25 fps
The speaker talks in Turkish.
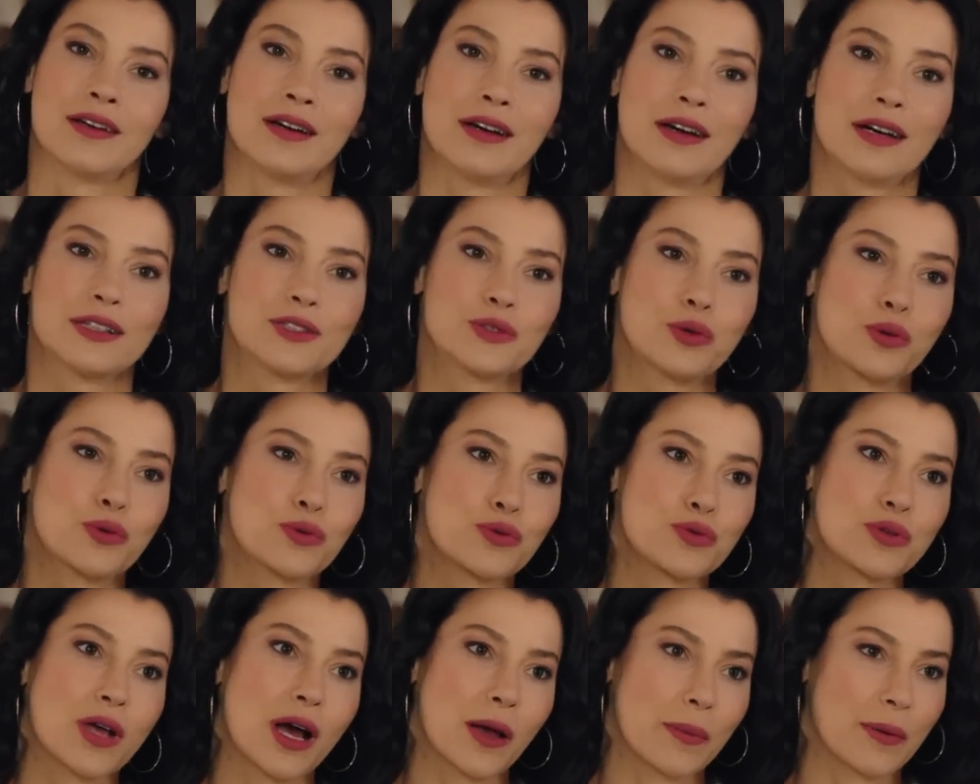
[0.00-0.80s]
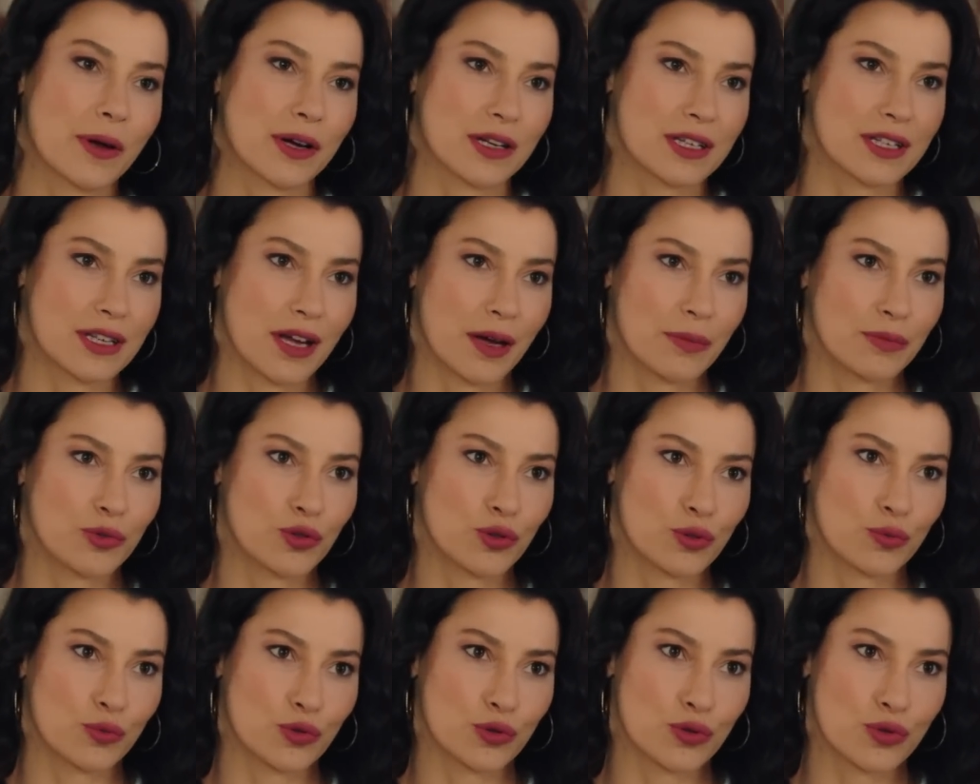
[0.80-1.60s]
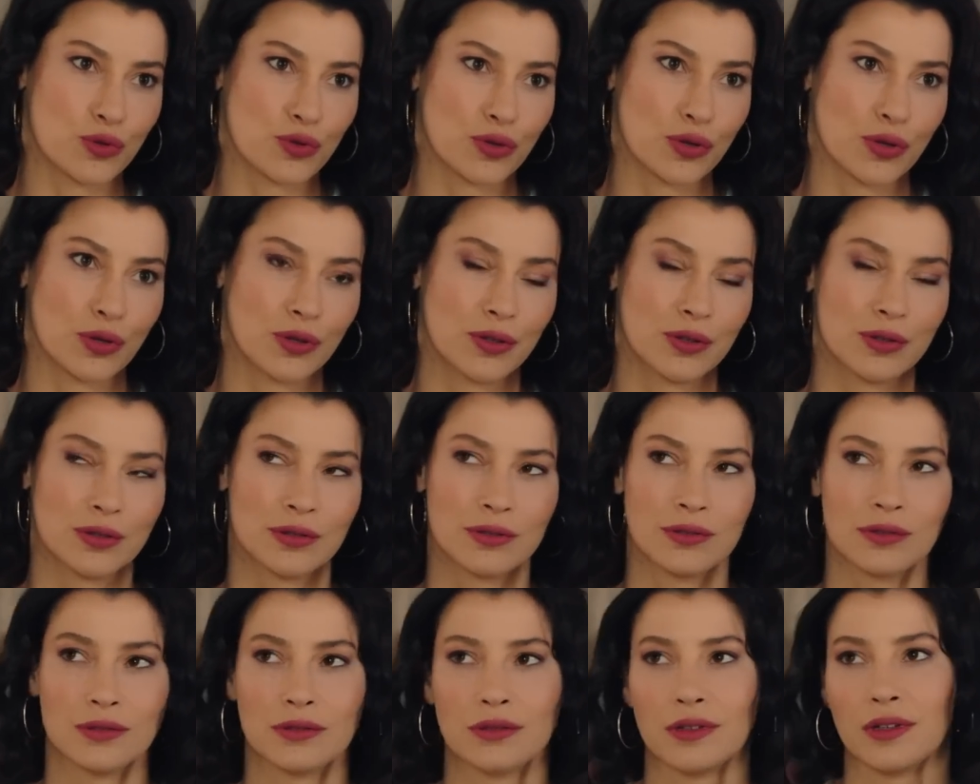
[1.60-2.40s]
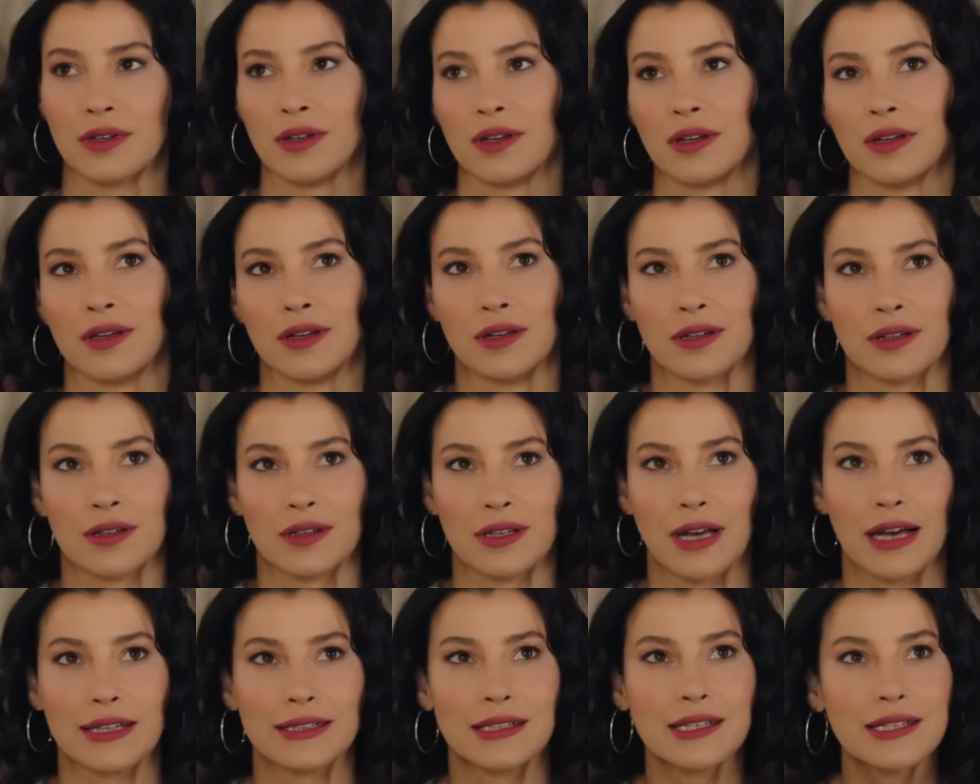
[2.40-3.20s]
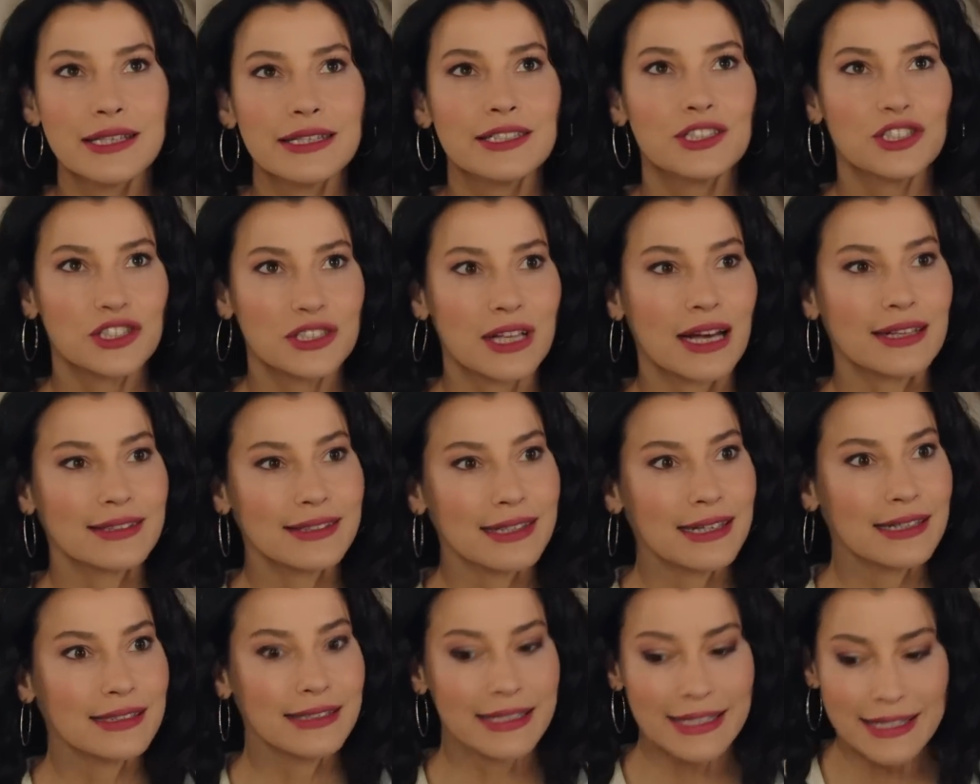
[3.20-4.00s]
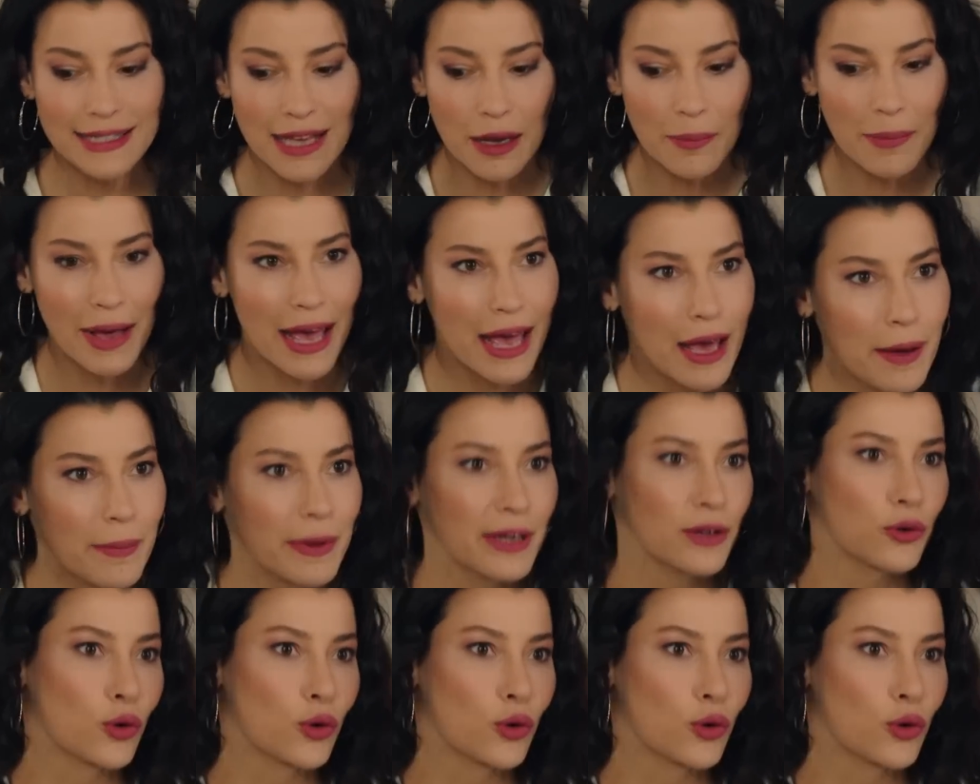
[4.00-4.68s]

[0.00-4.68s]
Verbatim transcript: Ay çok güzel bir akşamdı Umut. Yani nasıl içten dilediysem hemen